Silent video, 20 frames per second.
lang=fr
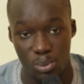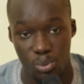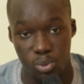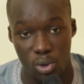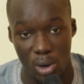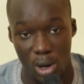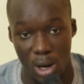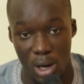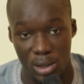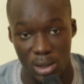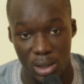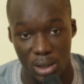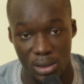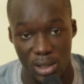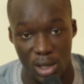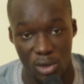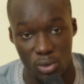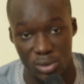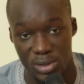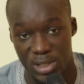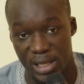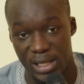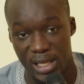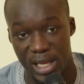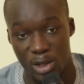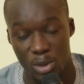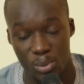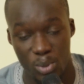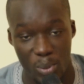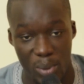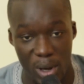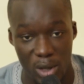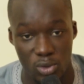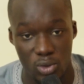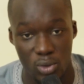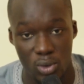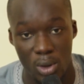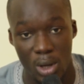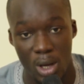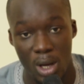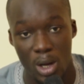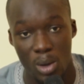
pour rendre dans nos antennes un peu partout,